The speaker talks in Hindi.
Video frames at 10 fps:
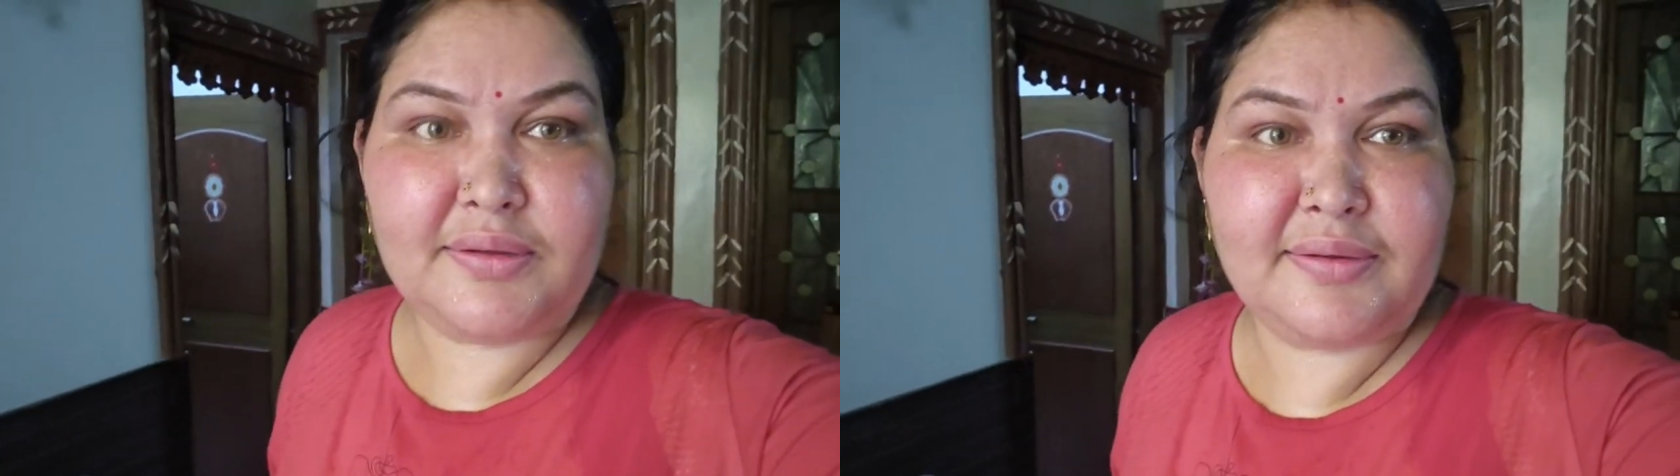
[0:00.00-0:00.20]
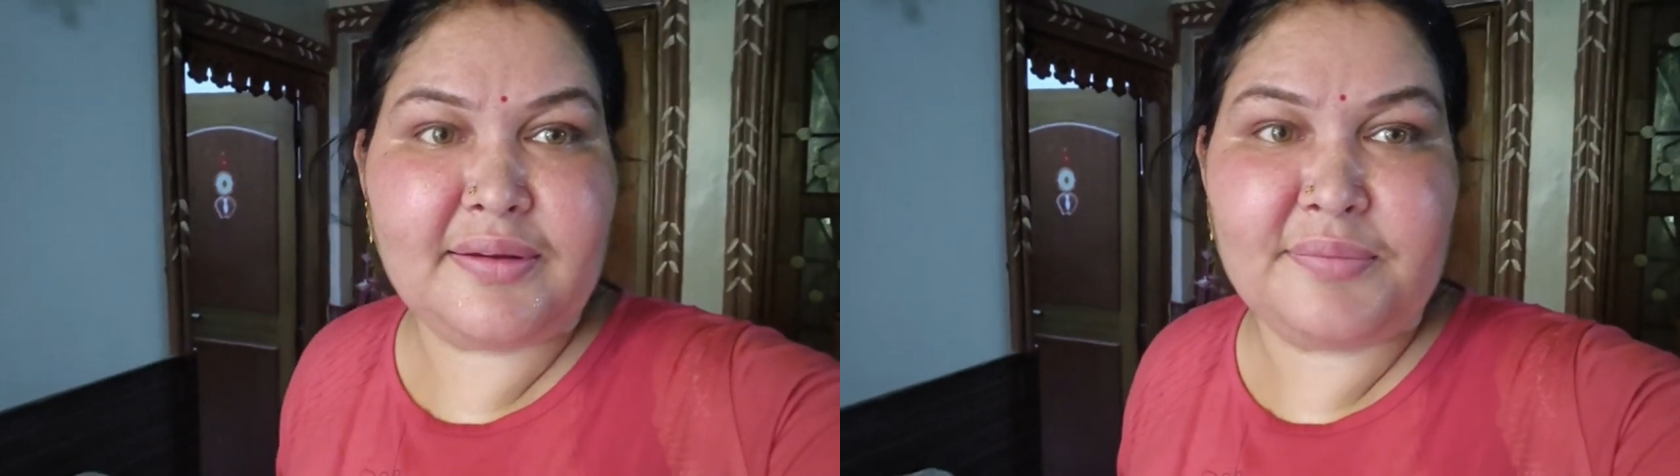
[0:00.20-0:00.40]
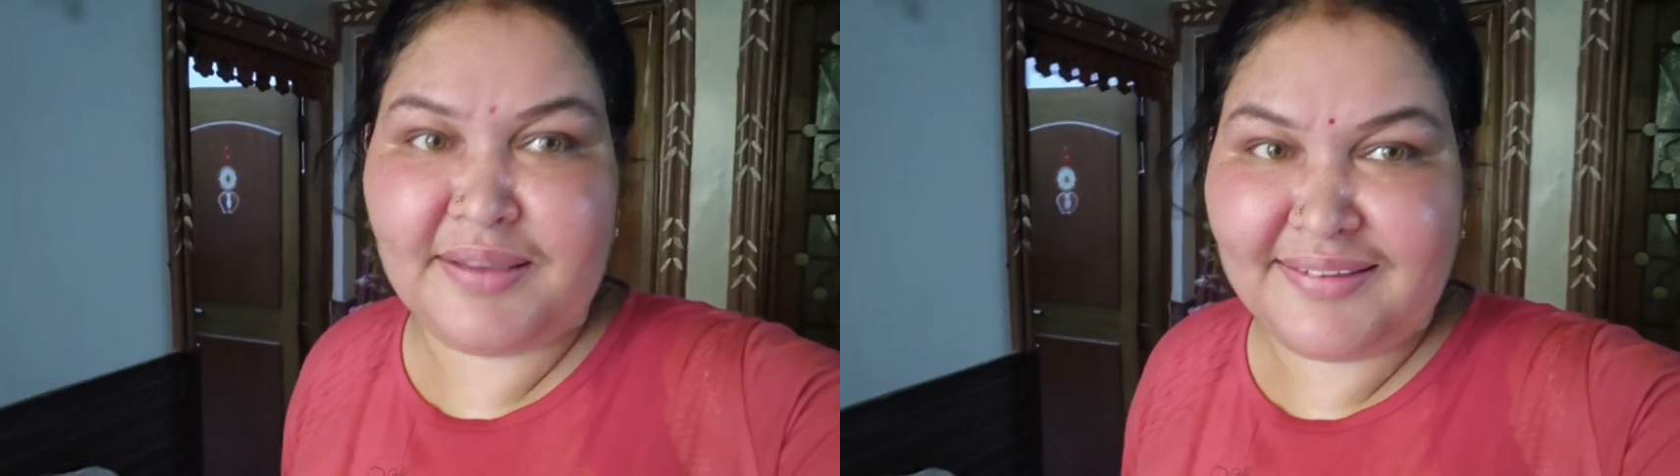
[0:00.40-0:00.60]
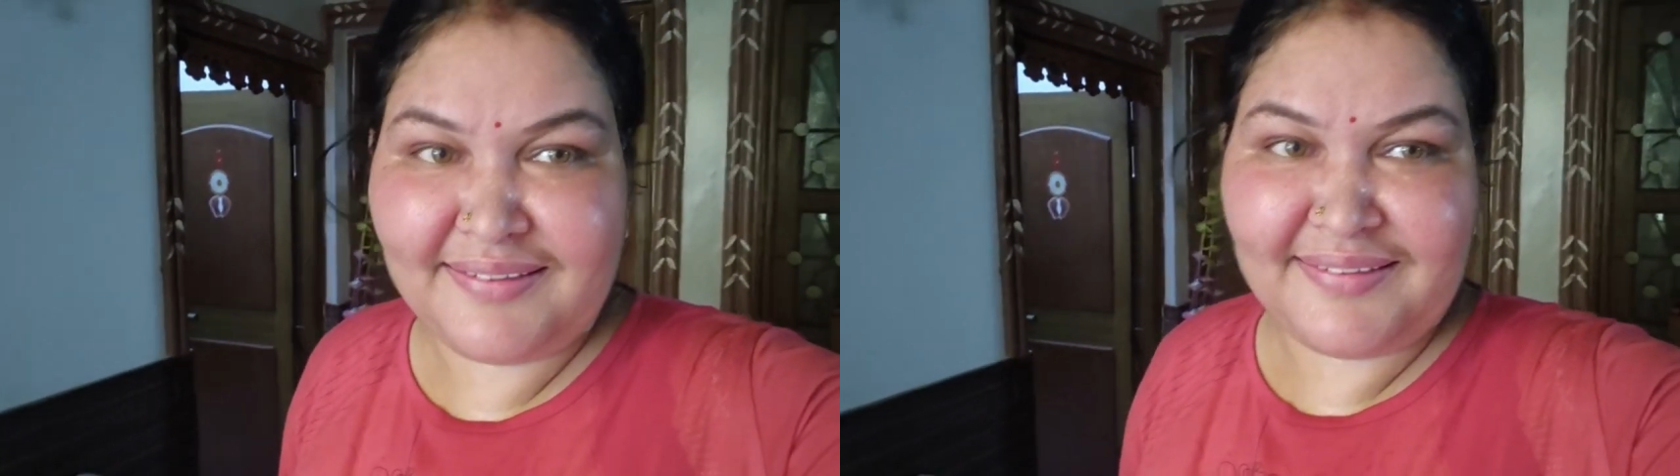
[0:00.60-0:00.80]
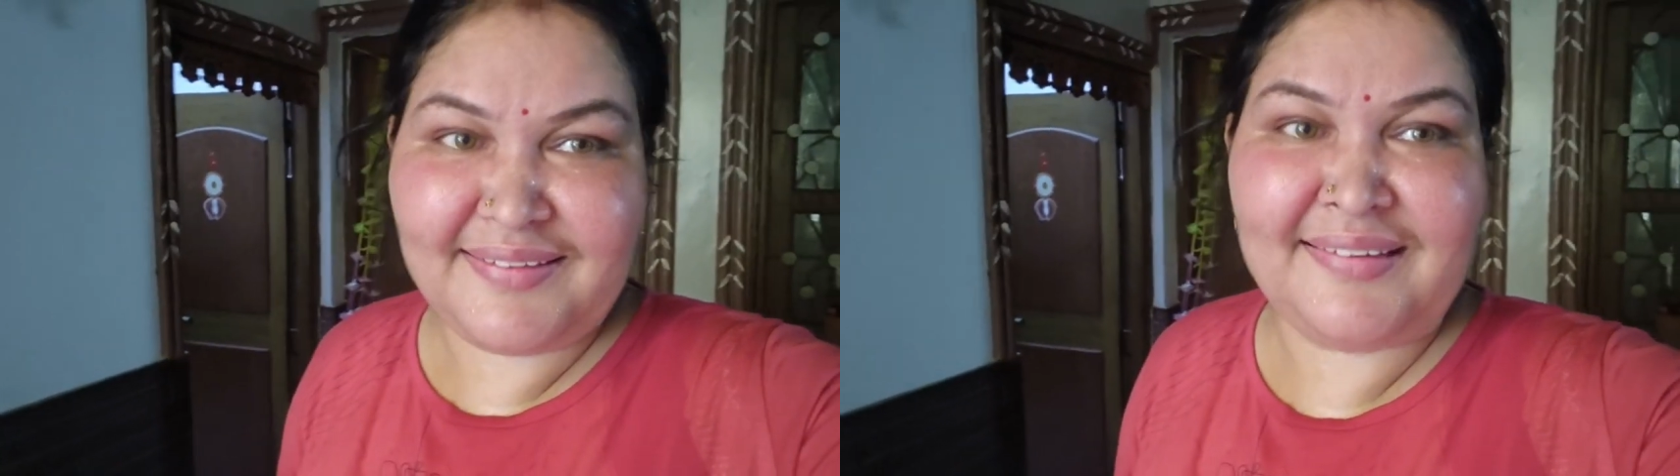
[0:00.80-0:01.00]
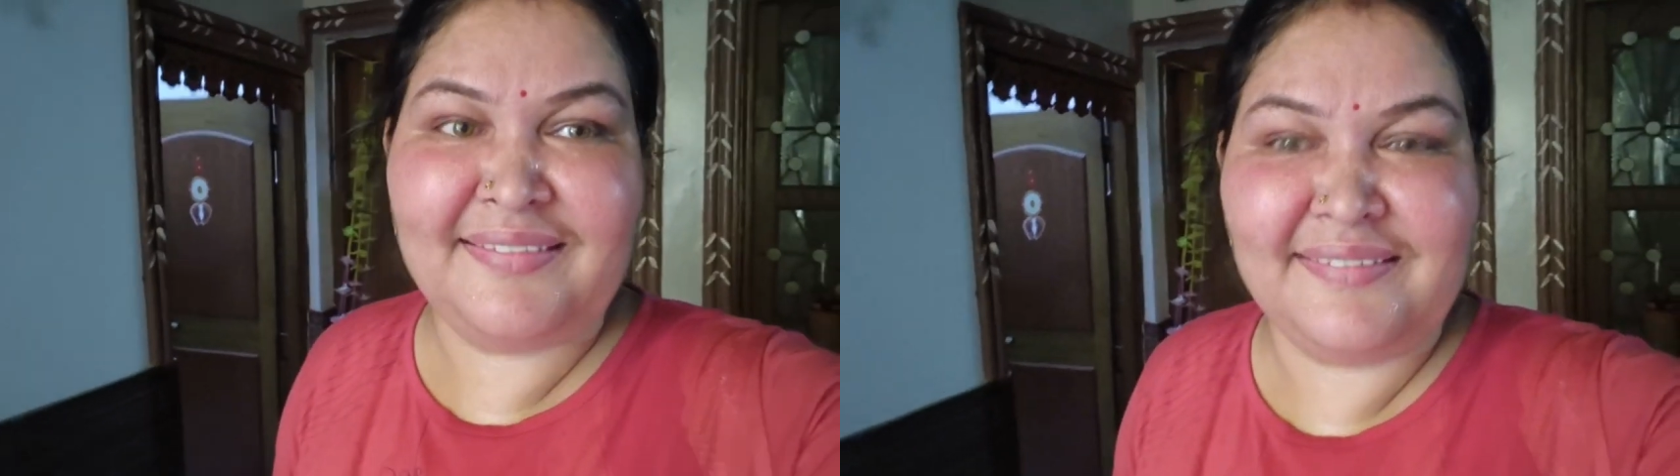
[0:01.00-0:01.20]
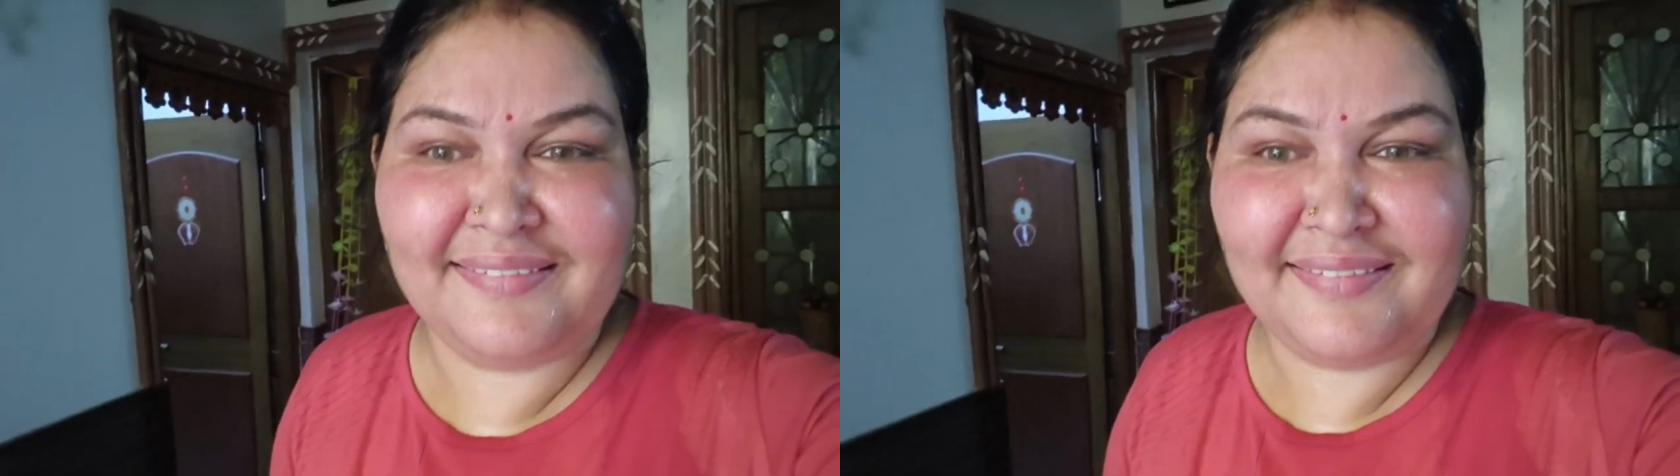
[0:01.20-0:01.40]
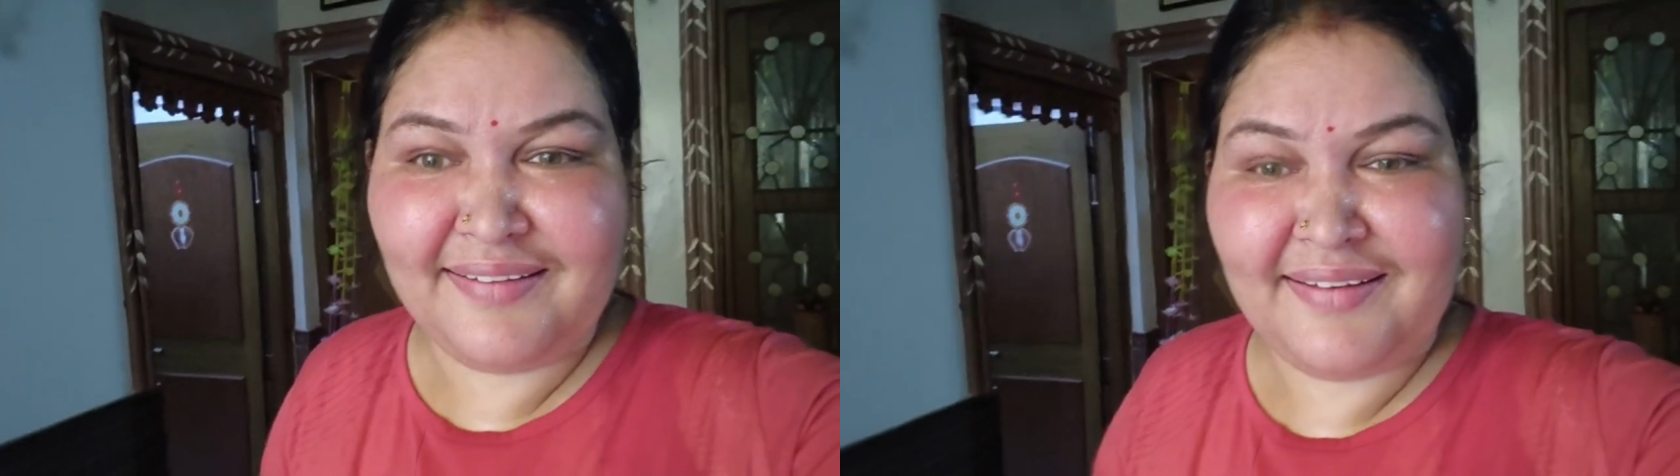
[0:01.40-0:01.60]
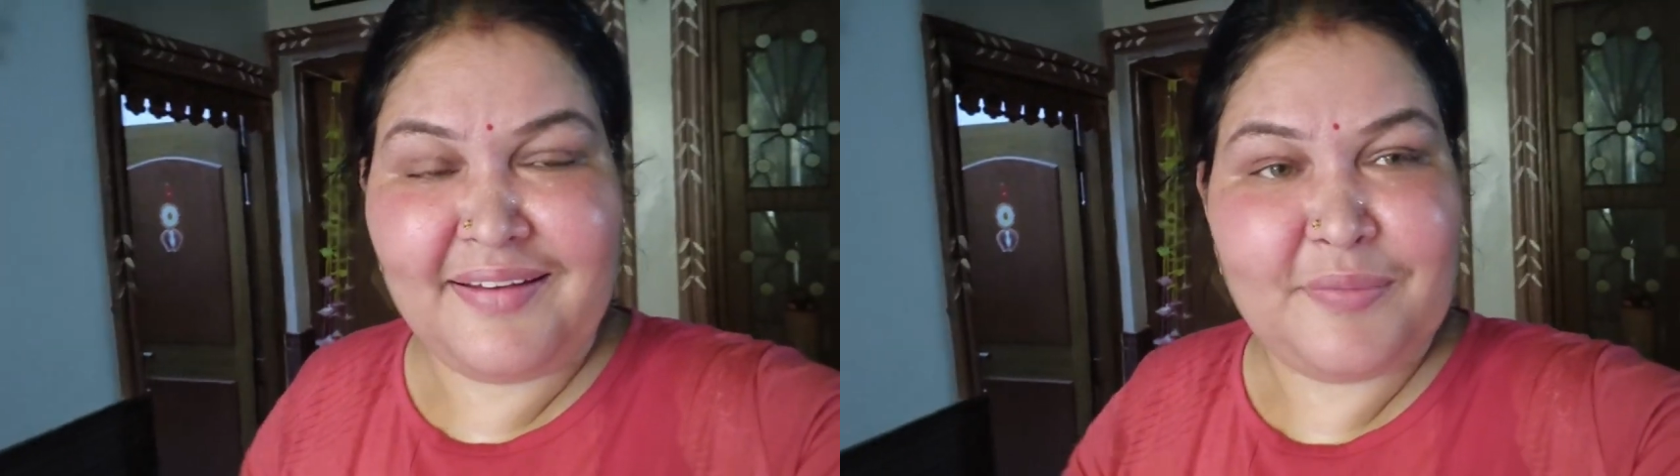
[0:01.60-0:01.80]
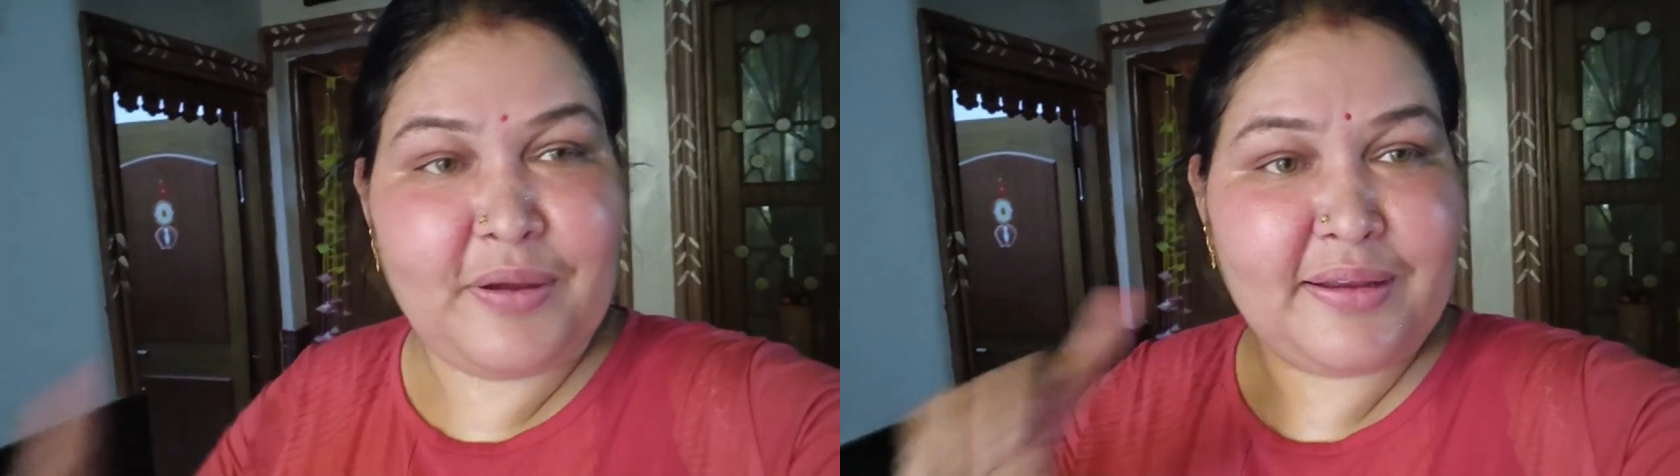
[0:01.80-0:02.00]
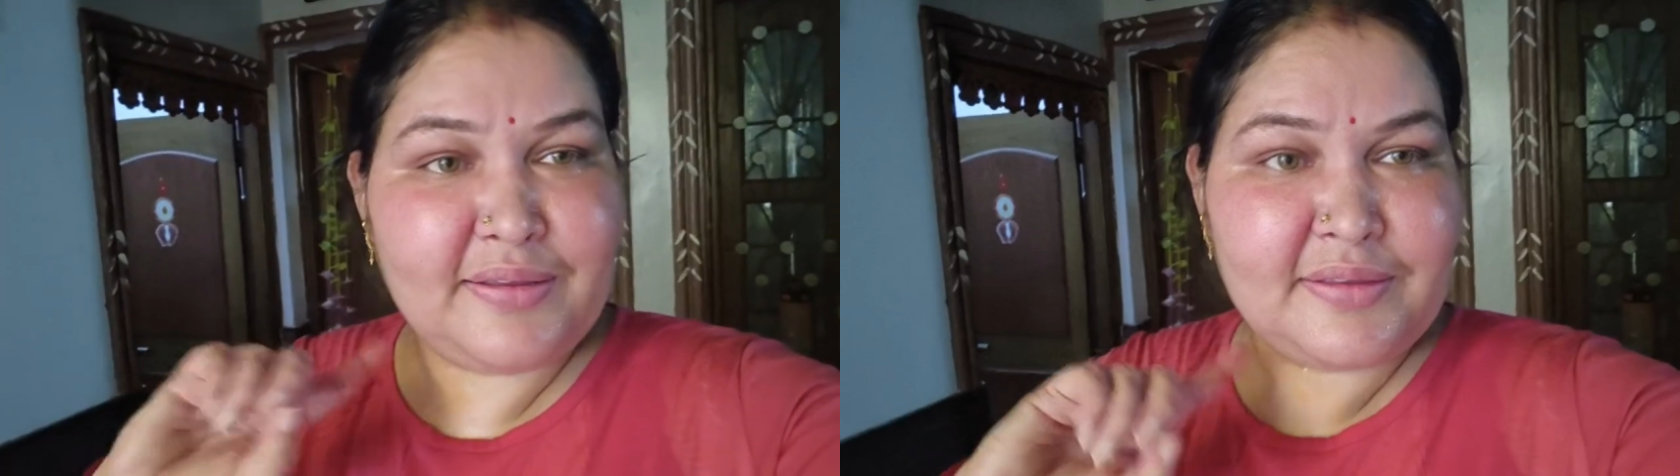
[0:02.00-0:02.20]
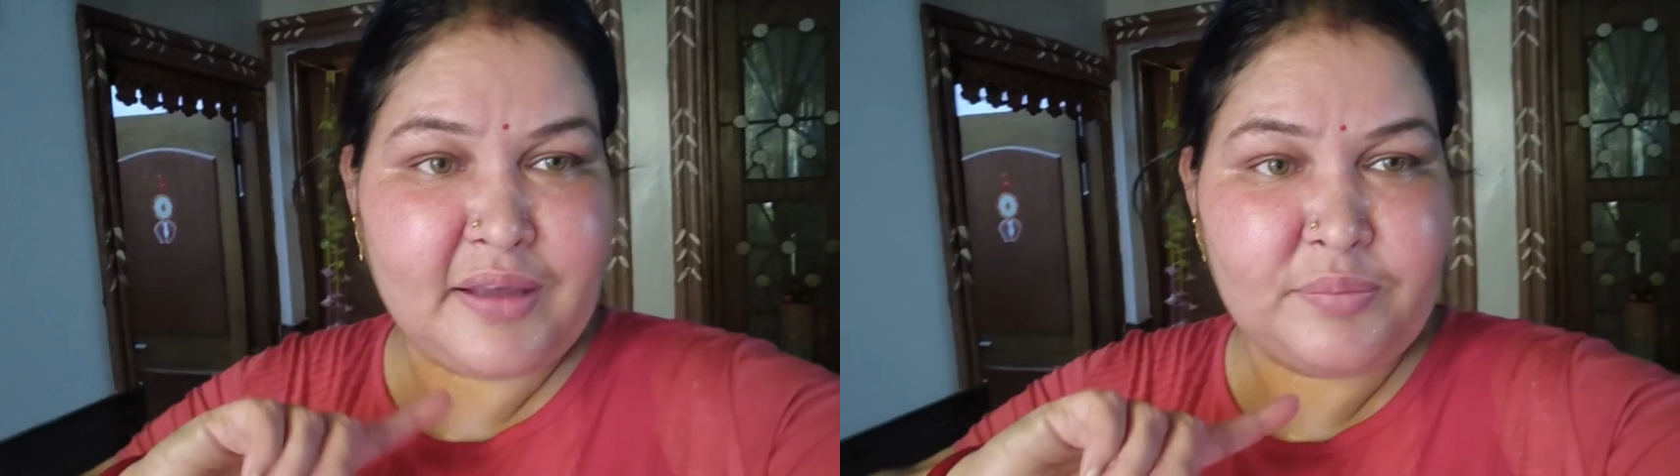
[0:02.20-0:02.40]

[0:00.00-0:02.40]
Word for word: गर्मी फरीज का